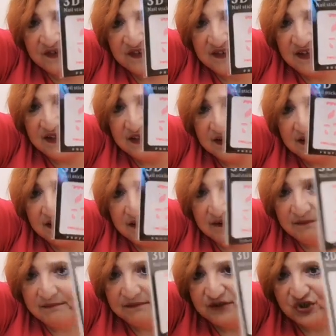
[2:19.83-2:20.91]

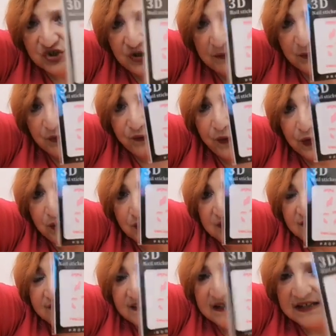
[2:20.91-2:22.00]
stick, diciamo foglio
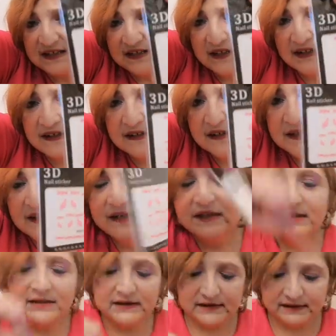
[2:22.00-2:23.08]
di sticker
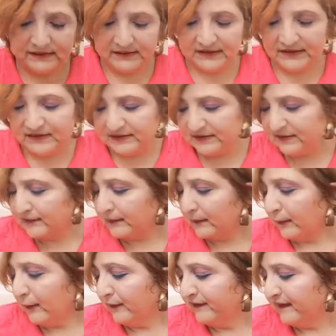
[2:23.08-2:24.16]
eh, in
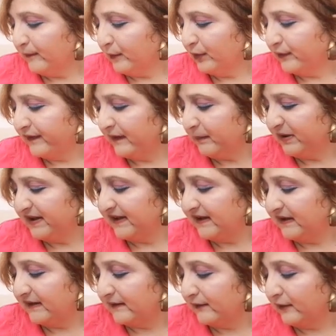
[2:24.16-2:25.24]
rosa, voi lo sapete
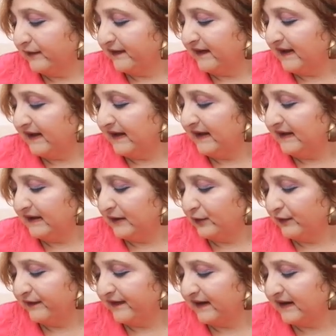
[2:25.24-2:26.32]
che il rosa è la
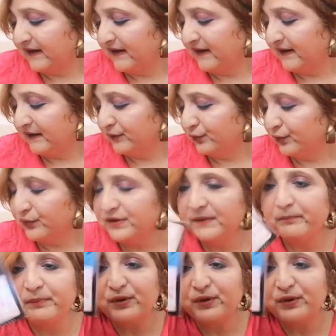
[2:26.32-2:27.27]
cosa che adoro di